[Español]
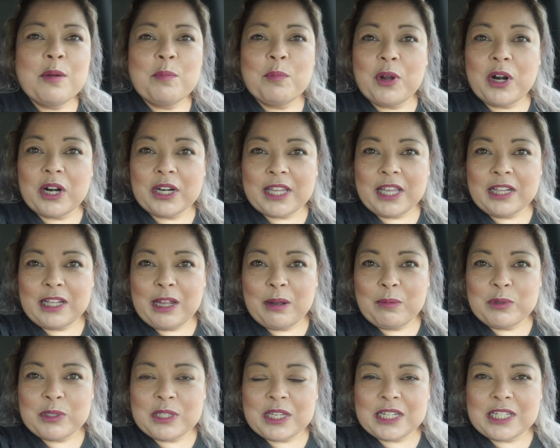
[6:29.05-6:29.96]
Pero aquí
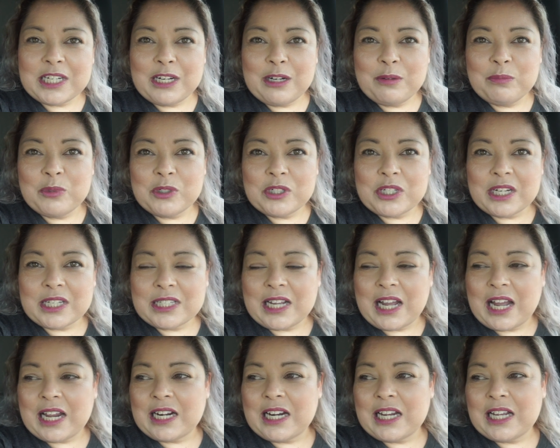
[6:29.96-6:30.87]
andamos, échenle muchas
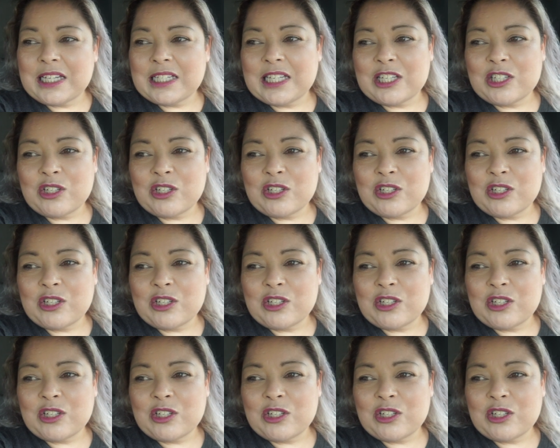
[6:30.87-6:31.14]
ganas.